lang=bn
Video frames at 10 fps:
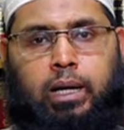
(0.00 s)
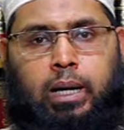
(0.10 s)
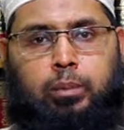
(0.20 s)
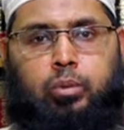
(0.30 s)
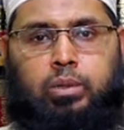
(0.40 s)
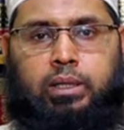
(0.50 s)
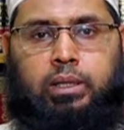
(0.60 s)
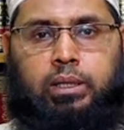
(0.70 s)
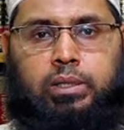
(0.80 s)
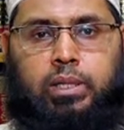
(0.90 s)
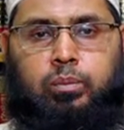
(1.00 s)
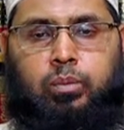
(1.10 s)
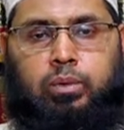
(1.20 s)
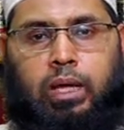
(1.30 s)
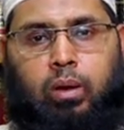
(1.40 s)
আমিও তাদেরকে চিনব
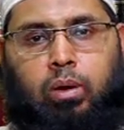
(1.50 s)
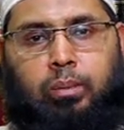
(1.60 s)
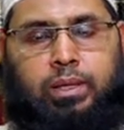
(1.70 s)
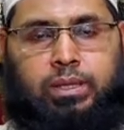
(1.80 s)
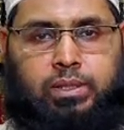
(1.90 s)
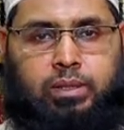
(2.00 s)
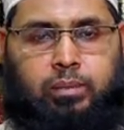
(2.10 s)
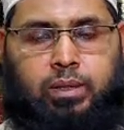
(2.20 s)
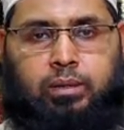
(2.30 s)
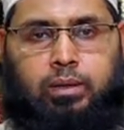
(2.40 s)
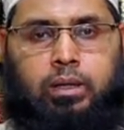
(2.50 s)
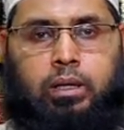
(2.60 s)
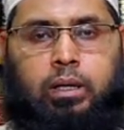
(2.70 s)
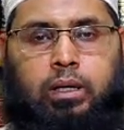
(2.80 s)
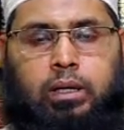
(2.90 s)
তারাও আমাকে চিনবে
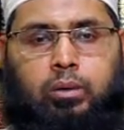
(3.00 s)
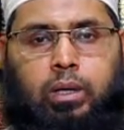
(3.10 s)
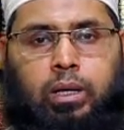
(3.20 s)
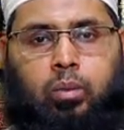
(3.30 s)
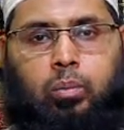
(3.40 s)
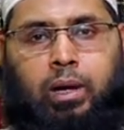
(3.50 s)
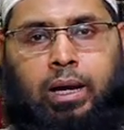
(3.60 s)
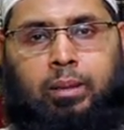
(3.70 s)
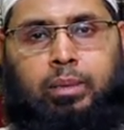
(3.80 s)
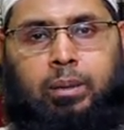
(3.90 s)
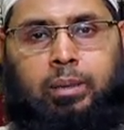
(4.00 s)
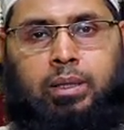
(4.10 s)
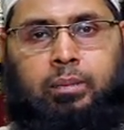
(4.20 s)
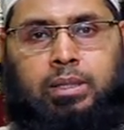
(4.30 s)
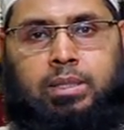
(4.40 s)
কিন্তু আল্লাহ রব্বুল্লাহ আলমিন
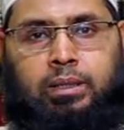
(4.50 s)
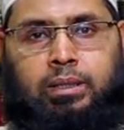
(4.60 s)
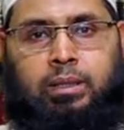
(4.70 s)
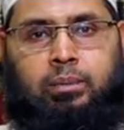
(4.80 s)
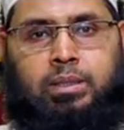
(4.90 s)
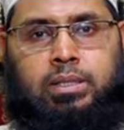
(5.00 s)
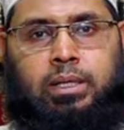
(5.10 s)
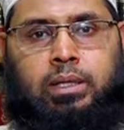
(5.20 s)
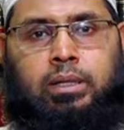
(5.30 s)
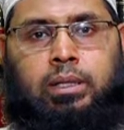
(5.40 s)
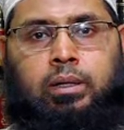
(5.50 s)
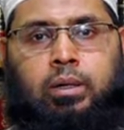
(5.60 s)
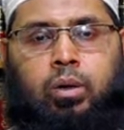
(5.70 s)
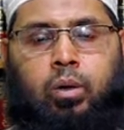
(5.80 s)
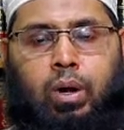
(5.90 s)
আমাদের মাঝে আর তাদের মাঝে একটি
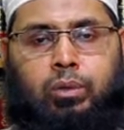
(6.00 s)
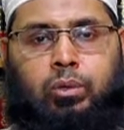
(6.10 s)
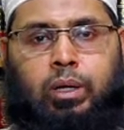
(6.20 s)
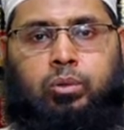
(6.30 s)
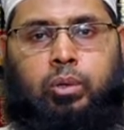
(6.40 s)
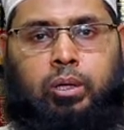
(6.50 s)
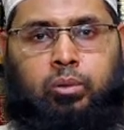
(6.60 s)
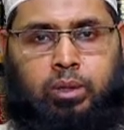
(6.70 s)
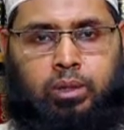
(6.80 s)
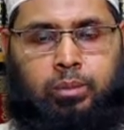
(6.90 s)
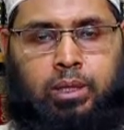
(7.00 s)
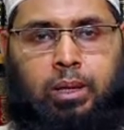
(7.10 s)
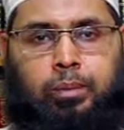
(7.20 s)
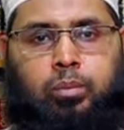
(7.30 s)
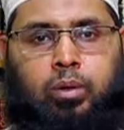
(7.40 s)
অন্তরায় তৈরি করে দেবেন
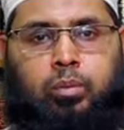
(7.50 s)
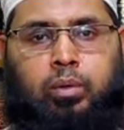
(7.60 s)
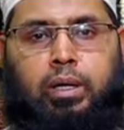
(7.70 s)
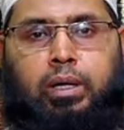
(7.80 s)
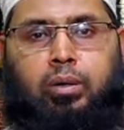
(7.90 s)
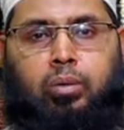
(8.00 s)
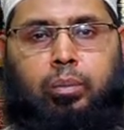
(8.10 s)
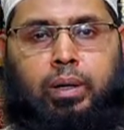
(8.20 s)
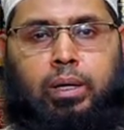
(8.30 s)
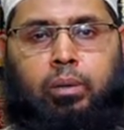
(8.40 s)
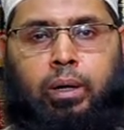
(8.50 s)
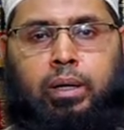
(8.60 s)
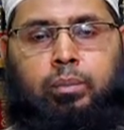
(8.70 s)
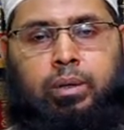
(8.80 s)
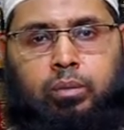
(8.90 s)
আমি বলবো ইন্না হুম মিন্নি ওয়ান
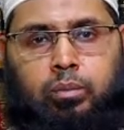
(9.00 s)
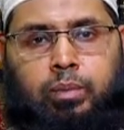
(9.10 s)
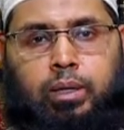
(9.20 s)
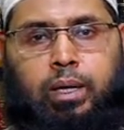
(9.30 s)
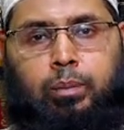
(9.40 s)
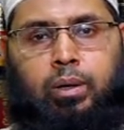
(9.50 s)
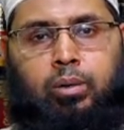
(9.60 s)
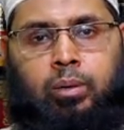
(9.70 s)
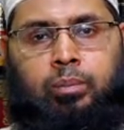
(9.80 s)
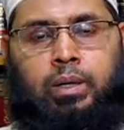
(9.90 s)
আমিন হুম হ্যাঁ আমার রব